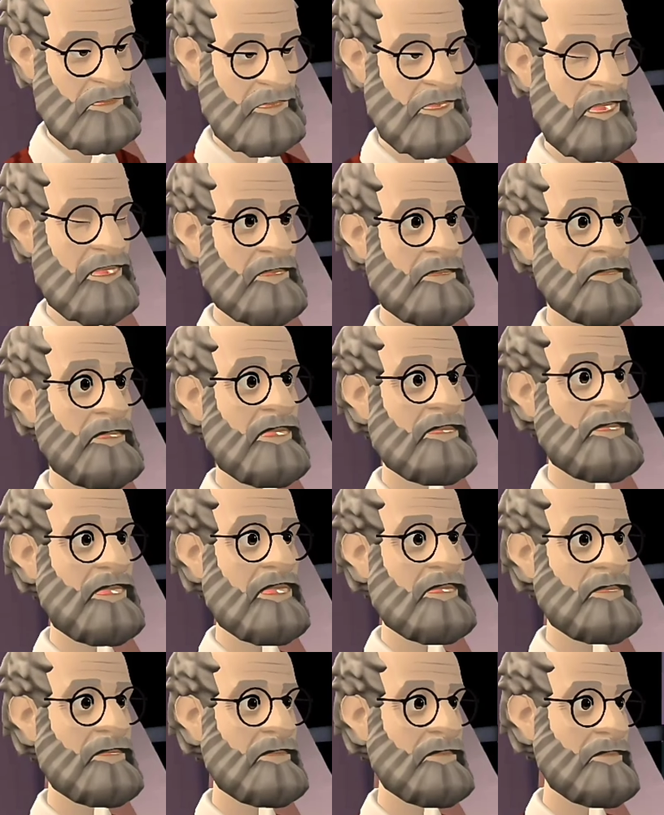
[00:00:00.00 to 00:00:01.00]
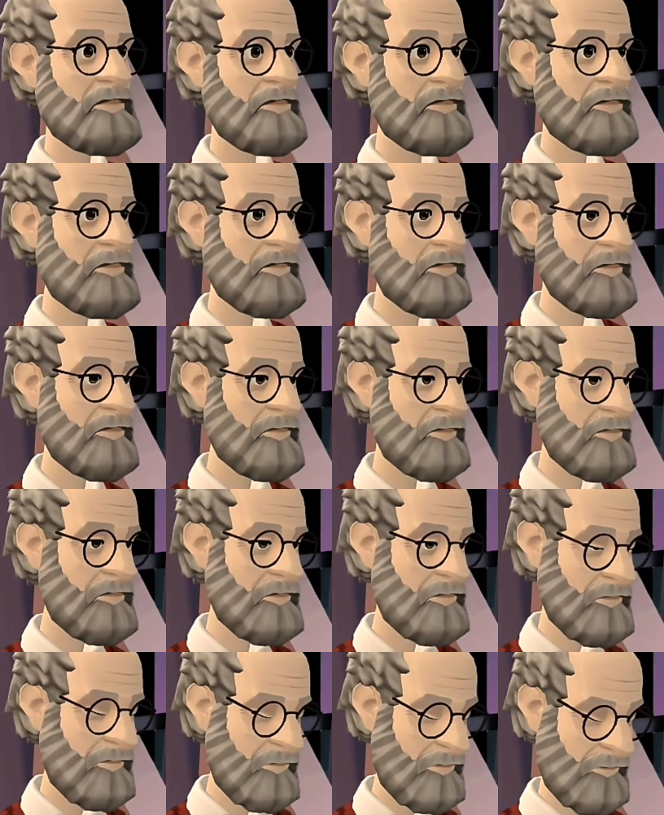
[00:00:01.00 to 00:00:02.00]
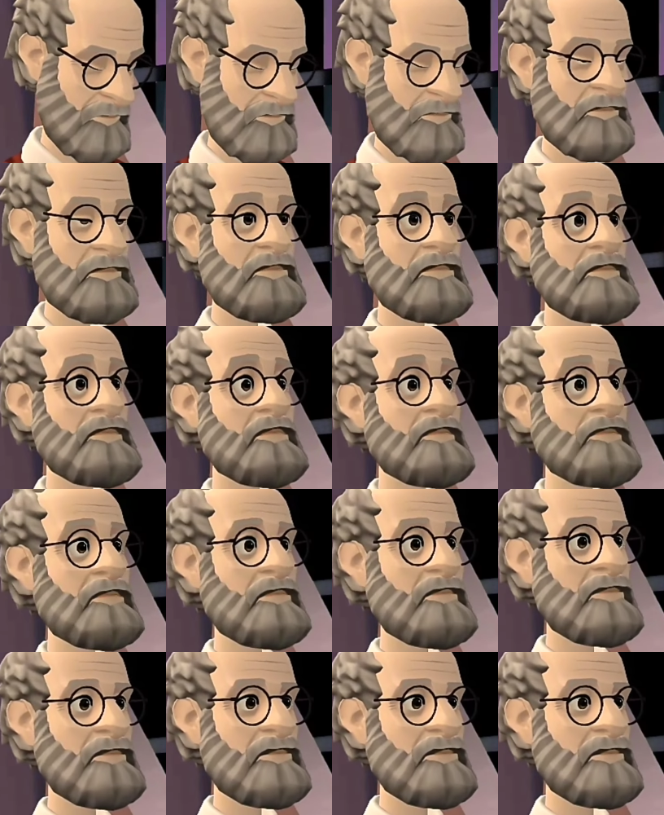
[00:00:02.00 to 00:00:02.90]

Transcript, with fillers: धीरे धीरे चलना क्योंकि